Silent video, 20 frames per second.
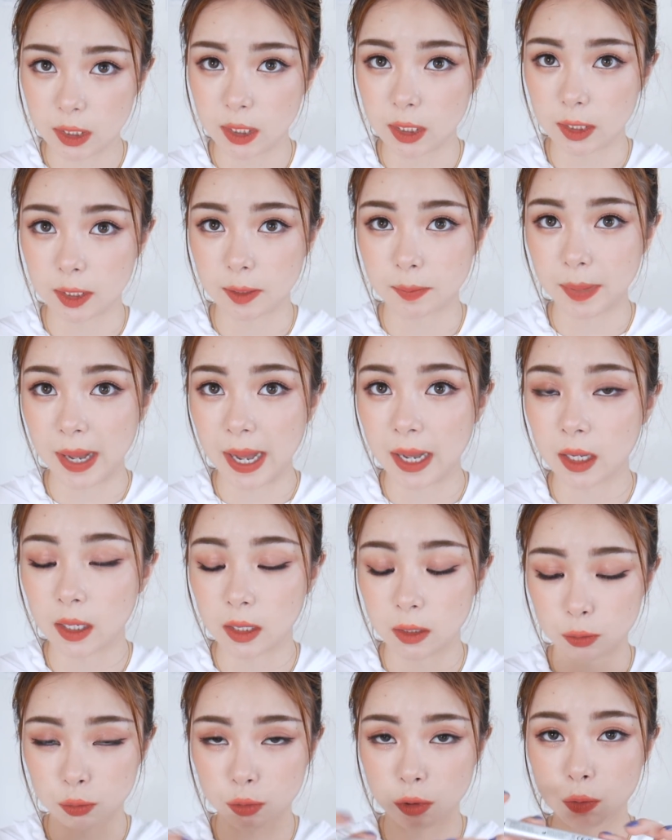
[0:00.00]
何的疤
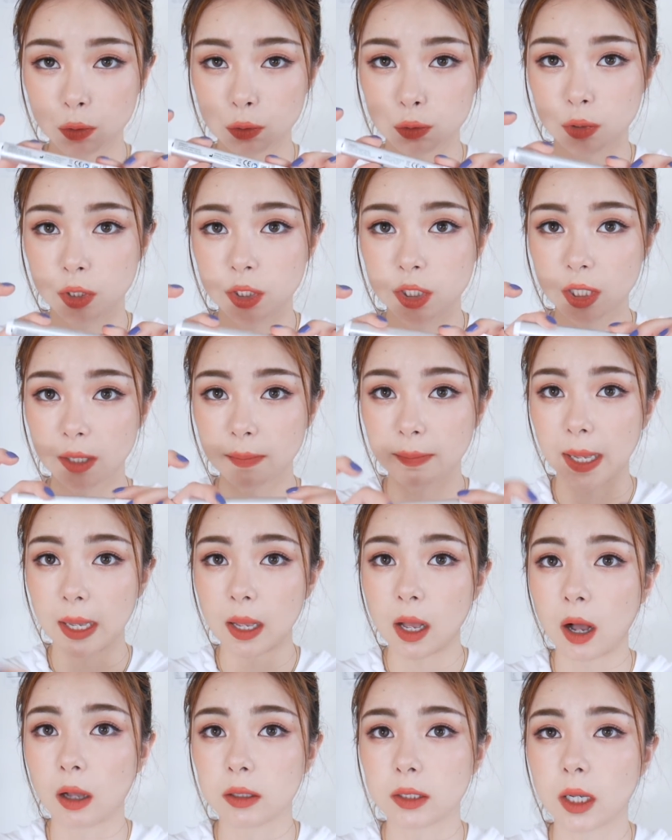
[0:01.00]
痕，所以我觉得这个蛮
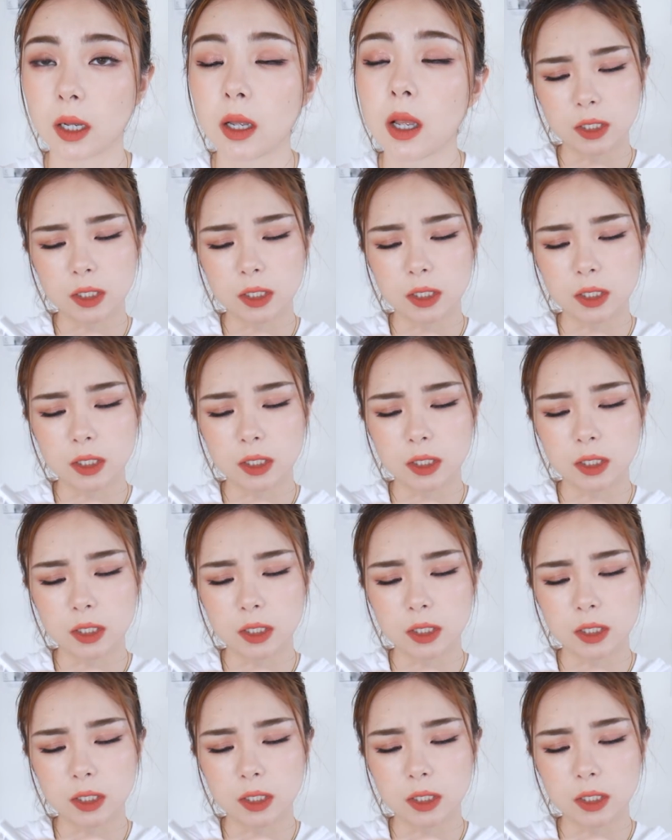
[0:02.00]
好的。